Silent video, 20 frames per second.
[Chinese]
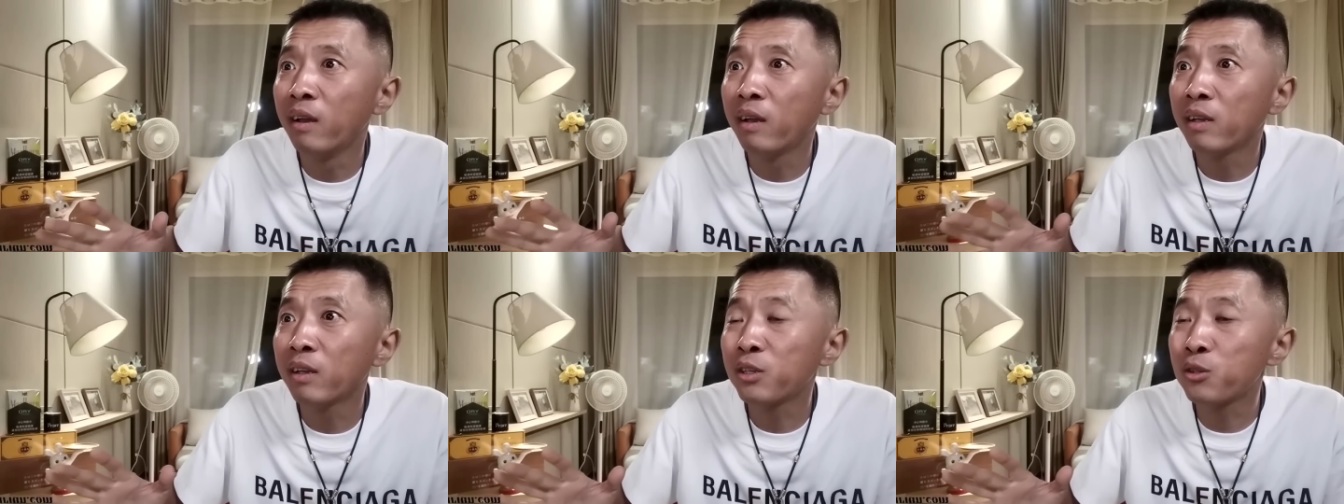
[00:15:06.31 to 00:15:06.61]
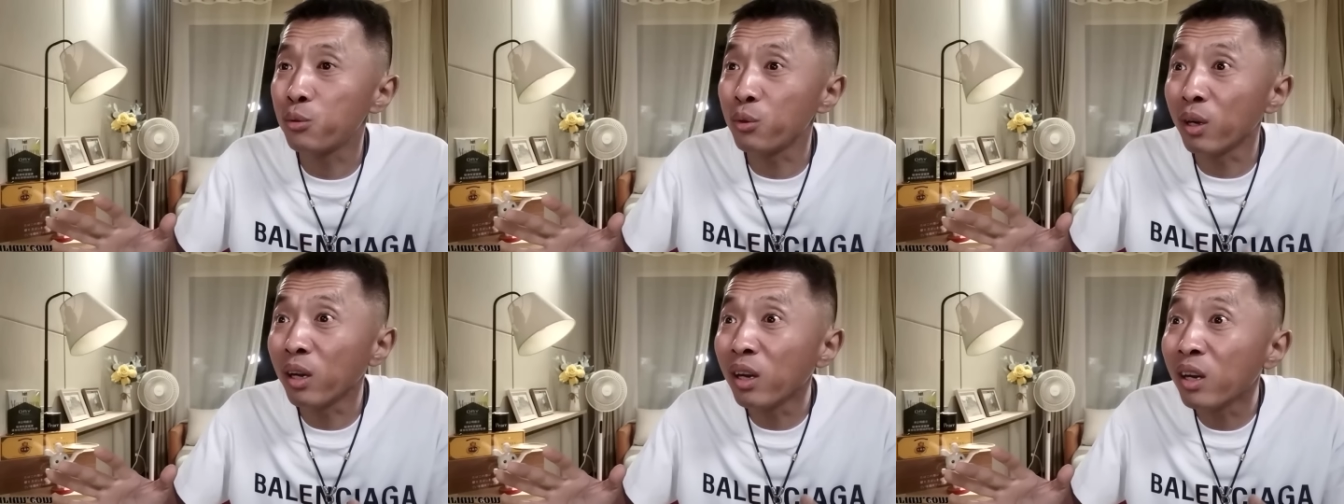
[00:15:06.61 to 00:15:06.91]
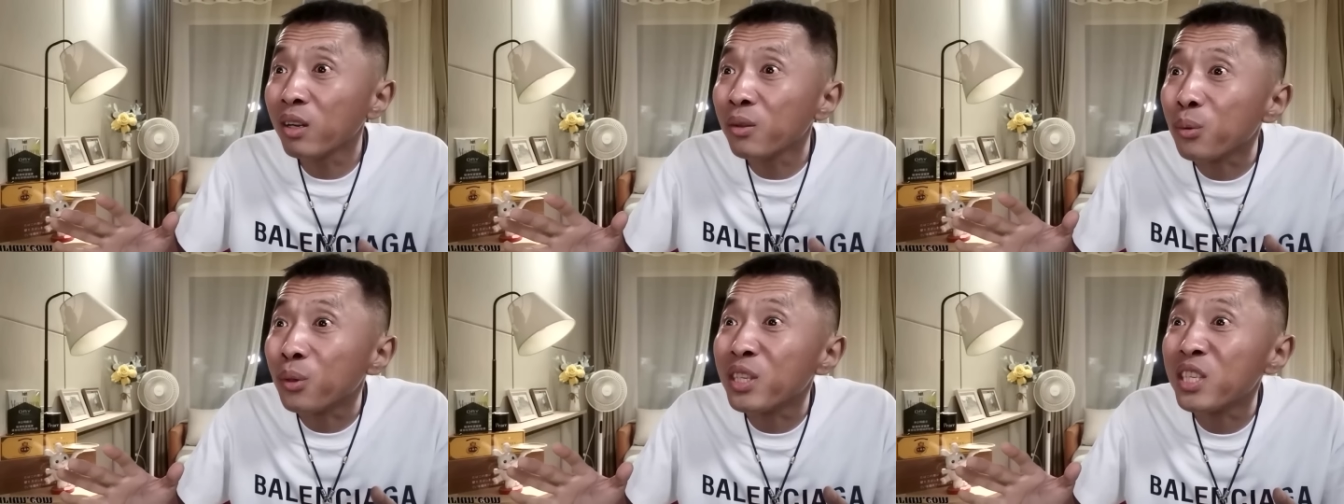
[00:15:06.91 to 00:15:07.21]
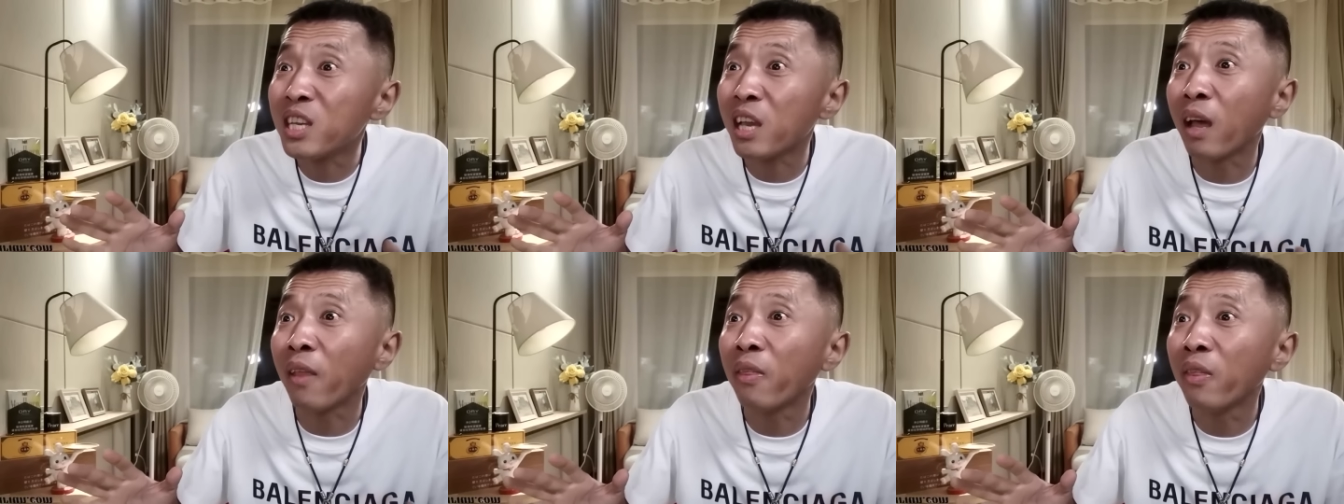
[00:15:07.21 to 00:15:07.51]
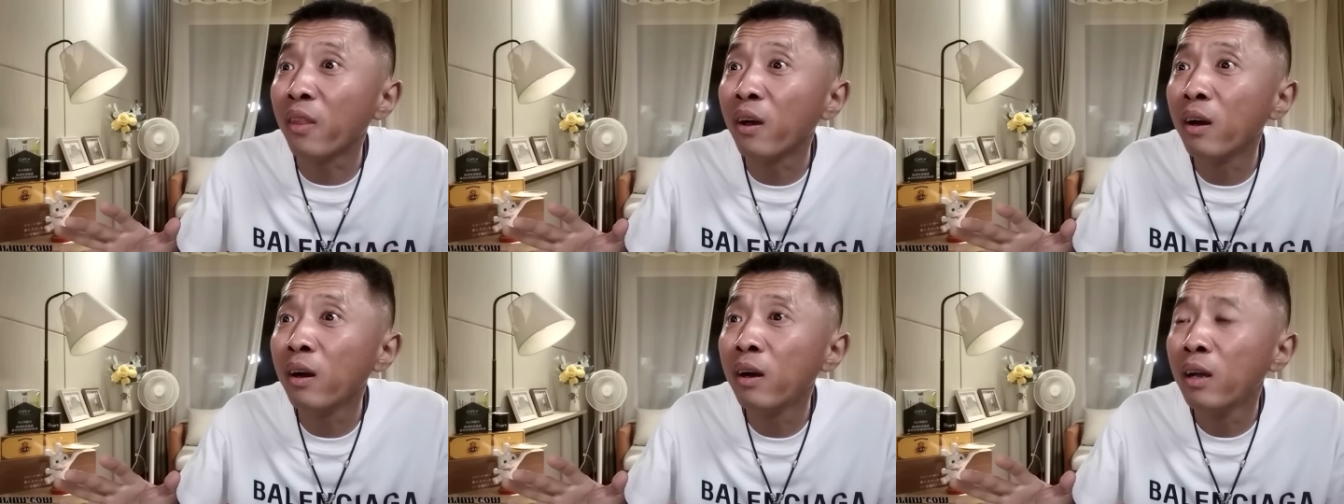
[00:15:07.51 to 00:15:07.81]
取了很多钱
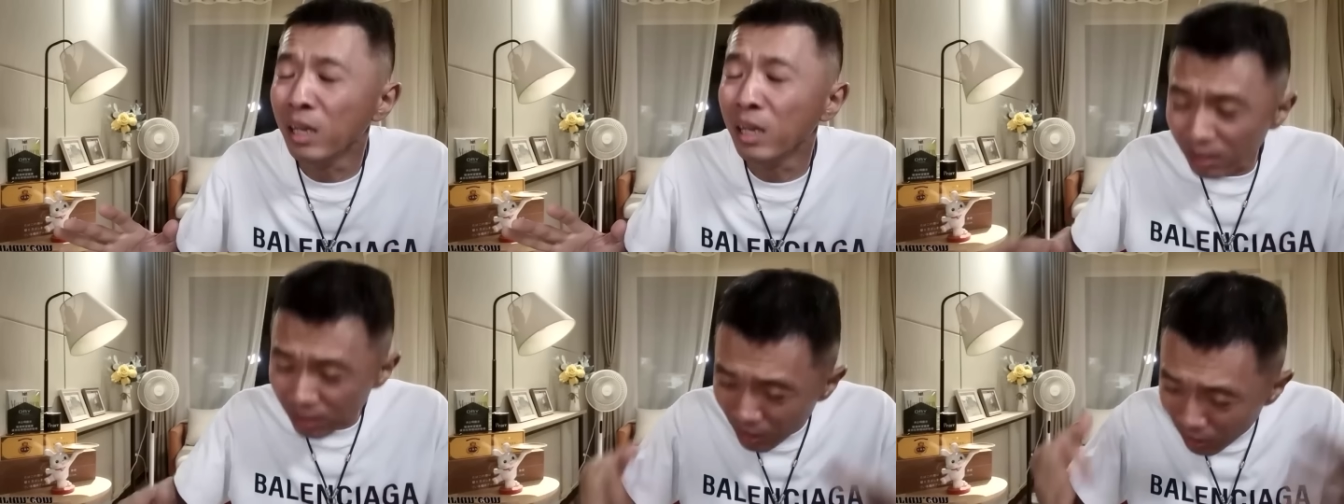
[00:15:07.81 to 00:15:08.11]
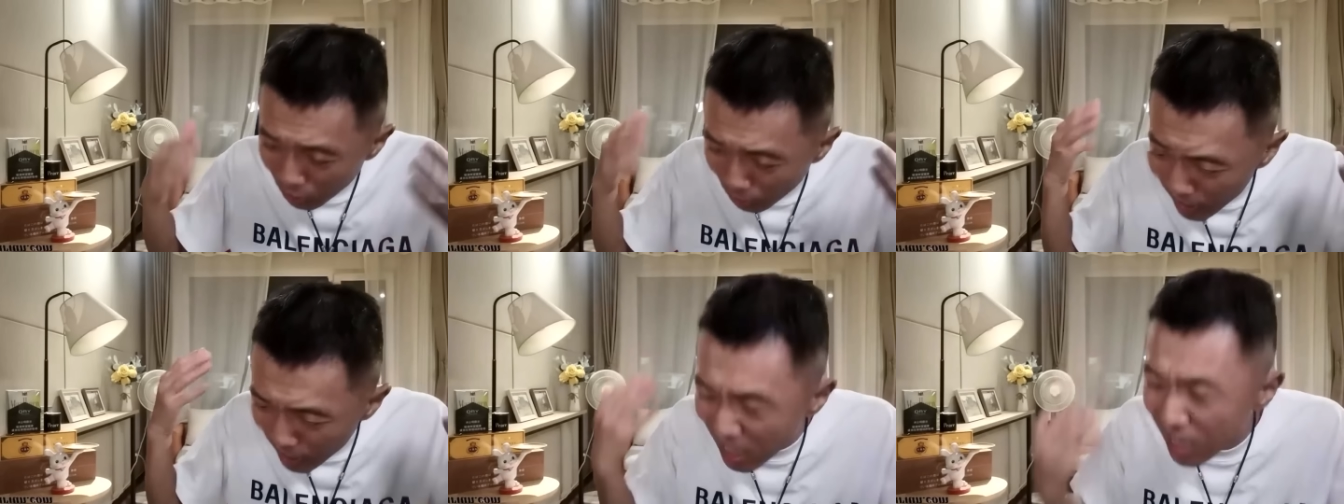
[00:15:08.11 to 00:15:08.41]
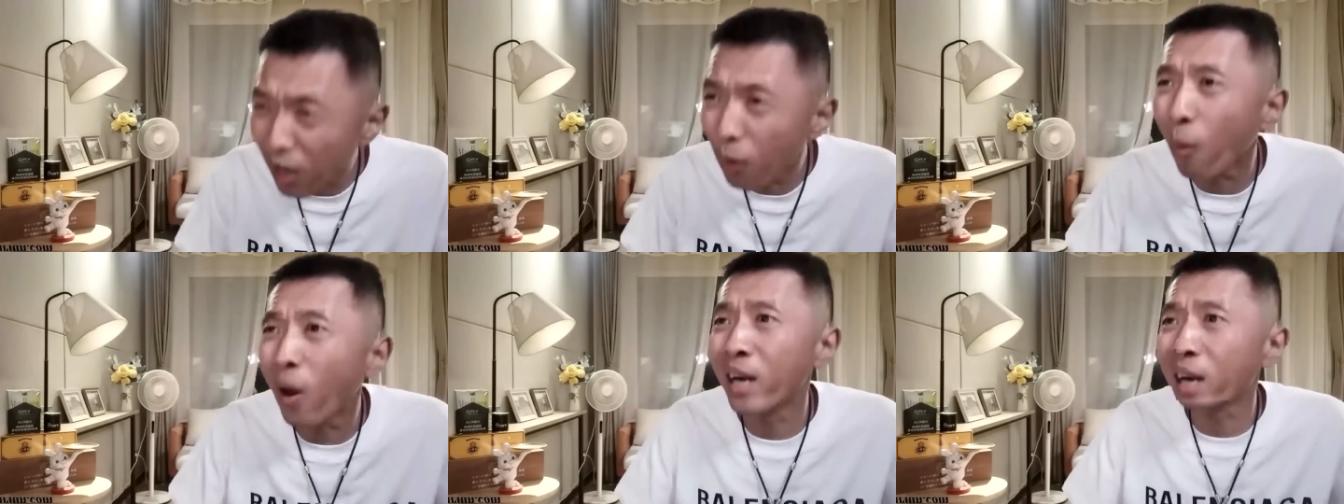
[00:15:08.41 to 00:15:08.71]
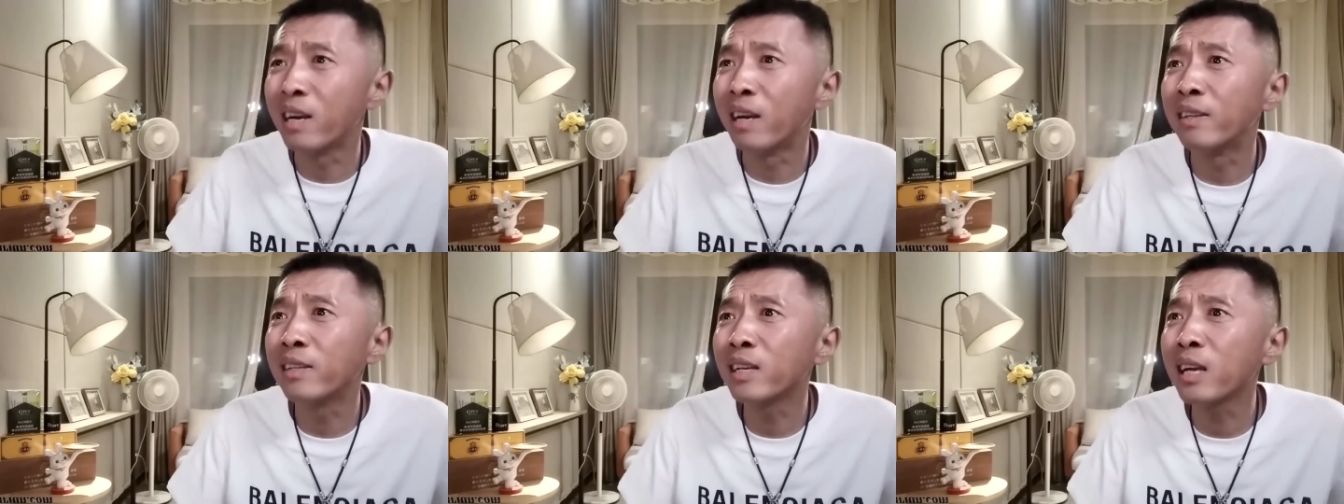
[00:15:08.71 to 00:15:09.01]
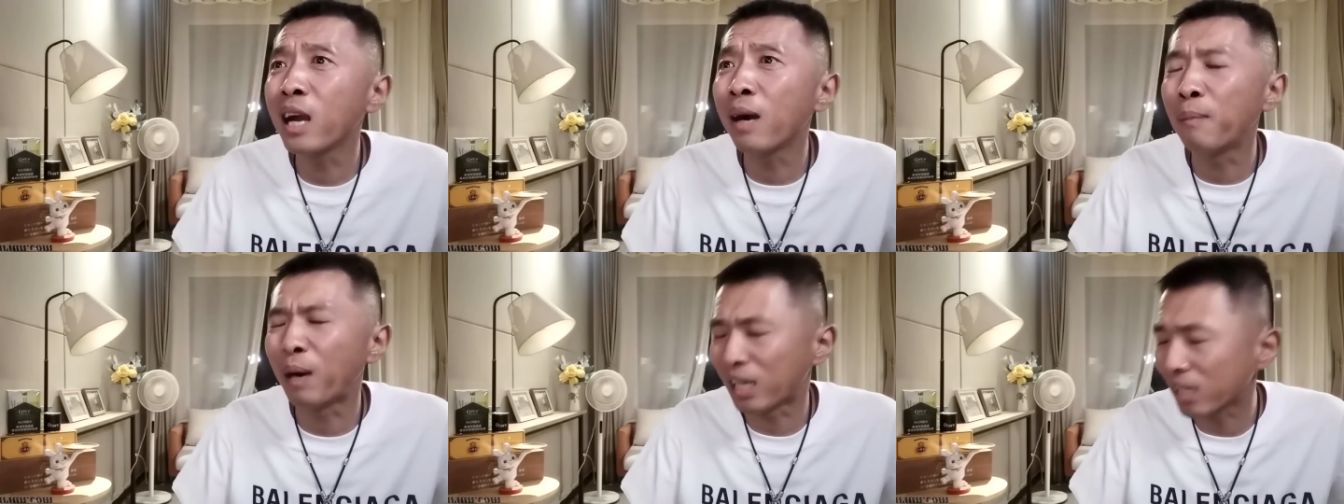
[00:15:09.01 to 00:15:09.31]
呢？你说你管人家
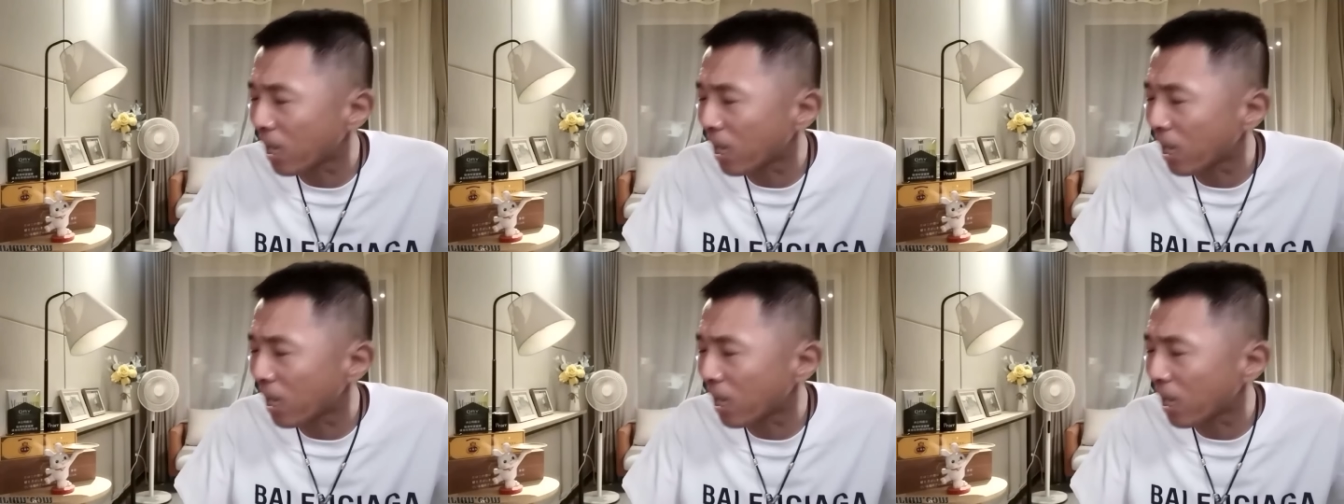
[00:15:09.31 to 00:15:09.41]
干嘛？